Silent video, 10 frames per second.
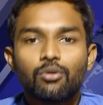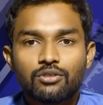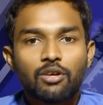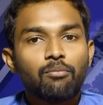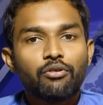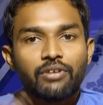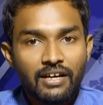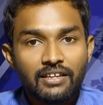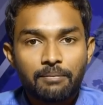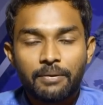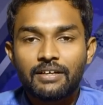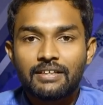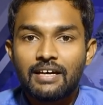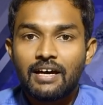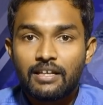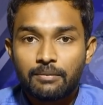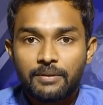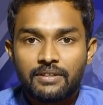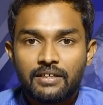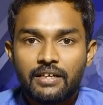ஒரு சம்பவம் நடந்த பிறகு தான் அது
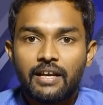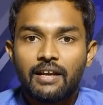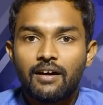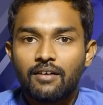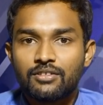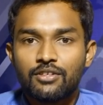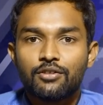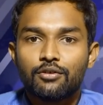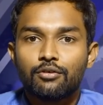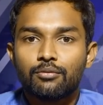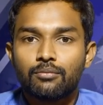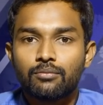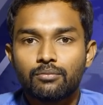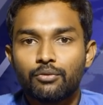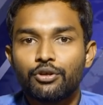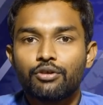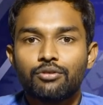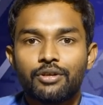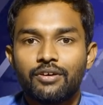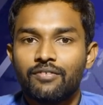பற்றின எல்லா விஷயத்தையும் முடுக்கி
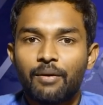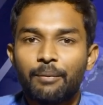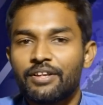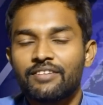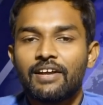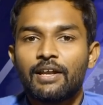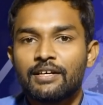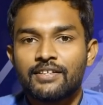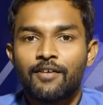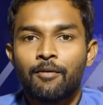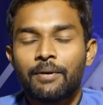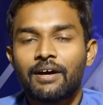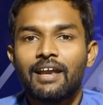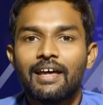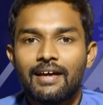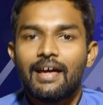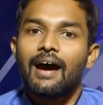விட்டு வேகமாக அந்த வேலையெல்லாம் செய்ய வைப்பாங்கள்ல